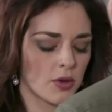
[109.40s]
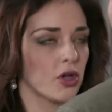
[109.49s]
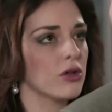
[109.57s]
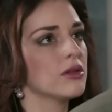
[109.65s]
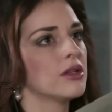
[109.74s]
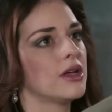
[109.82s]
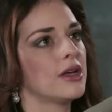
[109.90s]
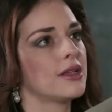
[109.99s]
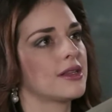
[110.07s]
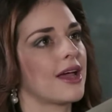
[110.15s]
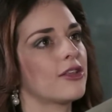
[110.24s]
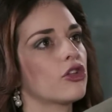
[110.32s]
Bueno,
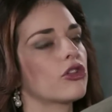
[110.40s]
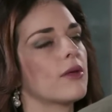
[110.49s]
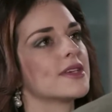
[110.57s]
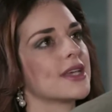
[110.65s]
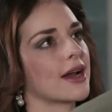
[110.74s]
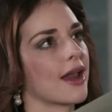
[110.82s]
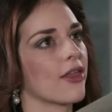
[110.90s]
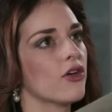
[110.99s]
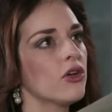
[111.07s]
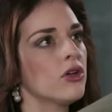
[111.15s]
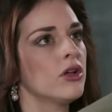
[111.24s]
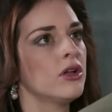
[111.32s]
¿tanto te
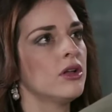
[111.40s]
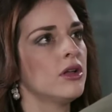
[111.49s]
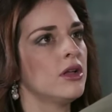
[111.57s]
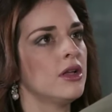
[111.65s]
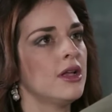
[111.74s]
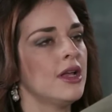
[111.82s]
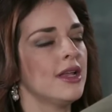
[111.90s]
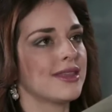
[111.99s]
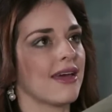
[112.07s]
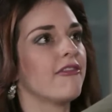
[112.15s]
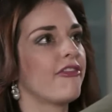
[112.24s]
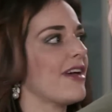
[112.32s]
desagrado?
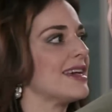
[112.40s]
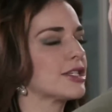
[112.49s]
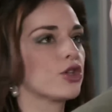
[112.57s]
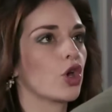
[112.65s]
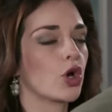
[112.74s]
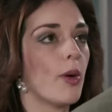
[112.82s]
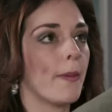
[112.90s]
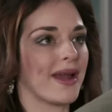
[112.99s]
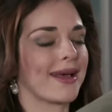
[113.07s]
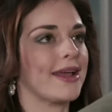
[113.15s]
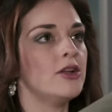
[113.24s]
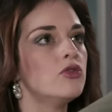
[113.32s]
¿Tan fea estoy como
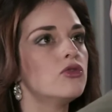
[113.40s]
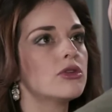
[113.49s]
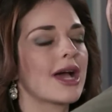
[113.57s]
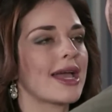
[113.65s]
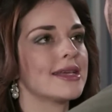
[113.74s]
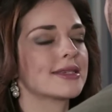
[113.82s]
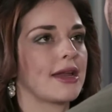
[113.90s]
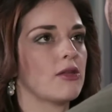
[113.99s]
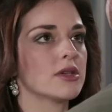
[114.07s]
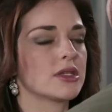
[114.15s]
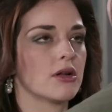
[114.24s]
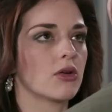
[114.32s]
para que nunca hayas
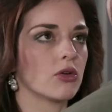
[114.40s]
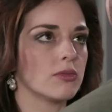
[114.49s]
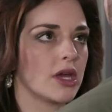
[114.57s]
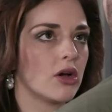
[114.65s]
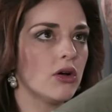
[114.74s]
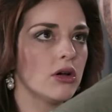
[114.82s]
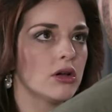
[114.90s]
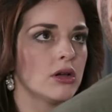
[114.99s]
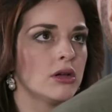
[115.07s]
querido hacerlo conmigo?